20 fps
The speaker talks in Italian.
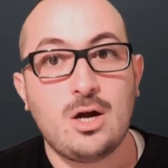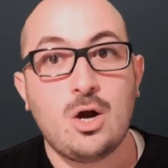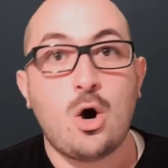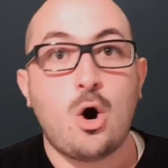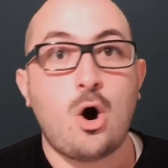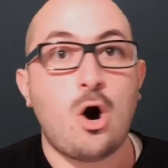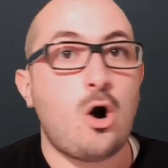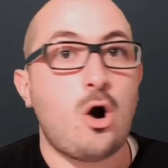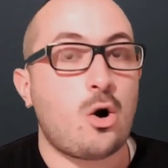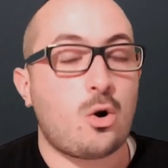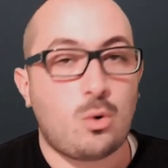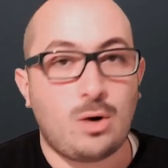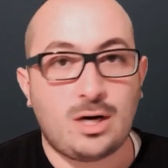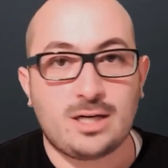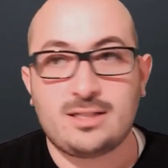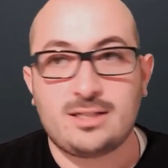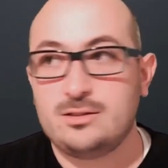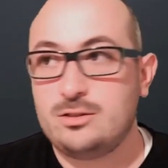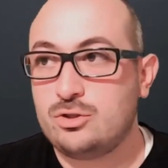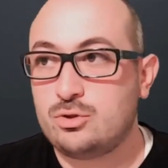ho qualche
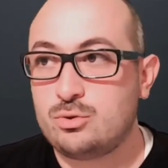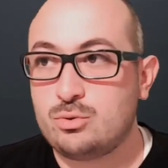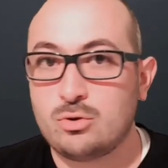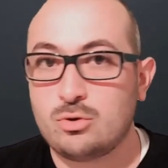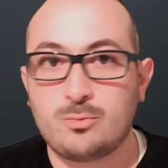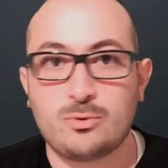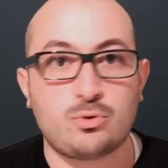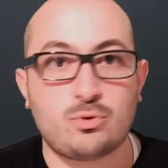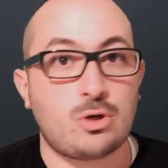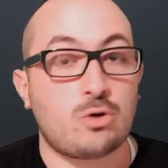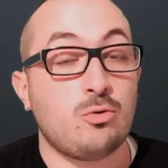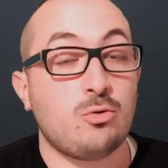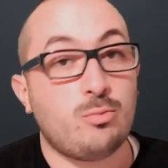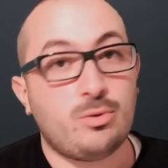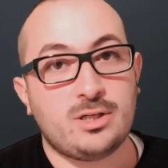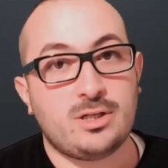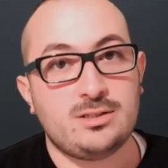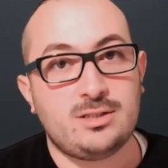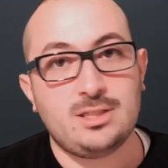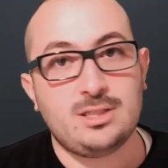disturbo sulla
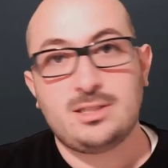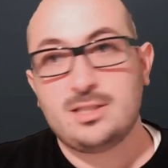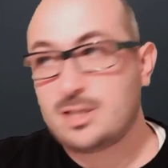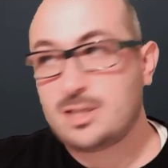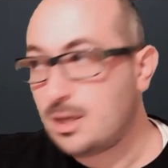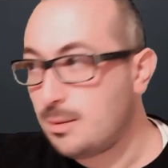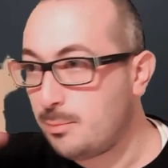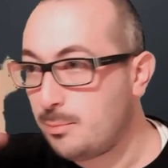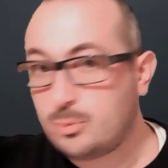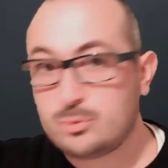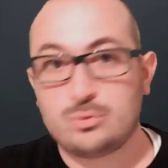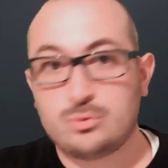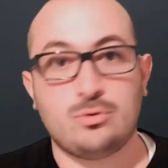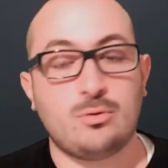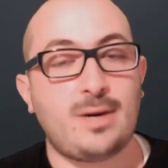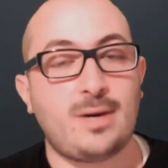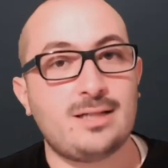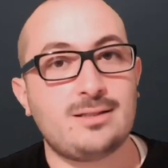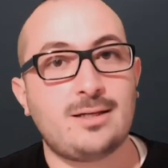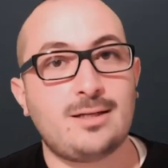componentistica? Punto di
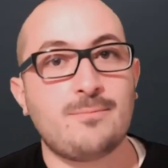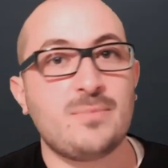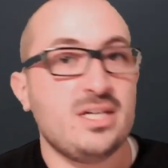domanda.